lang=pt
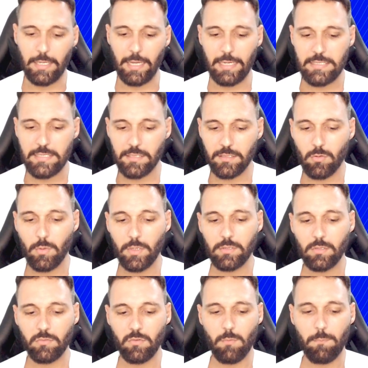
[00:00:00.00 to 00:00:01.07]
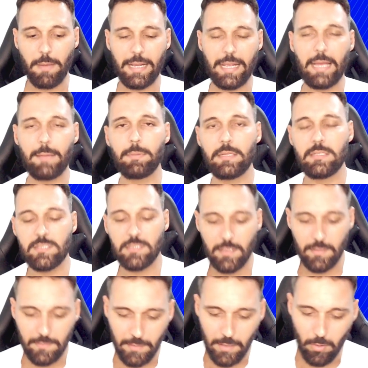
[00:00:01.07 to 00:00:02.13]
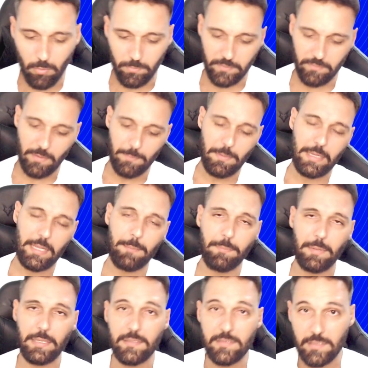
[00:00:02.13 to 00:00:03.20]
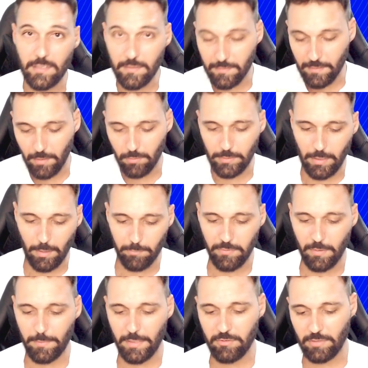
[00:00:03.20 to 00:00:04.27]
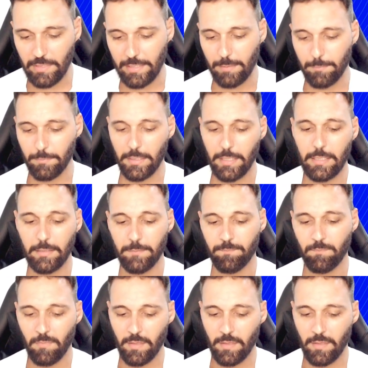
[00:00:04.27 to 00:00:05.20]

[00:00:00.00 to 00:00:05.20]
Alexandre, quanto eu vou pagar pela inscrição? Você vai pagar pela inscrição, né? Obviamente, lá na banca.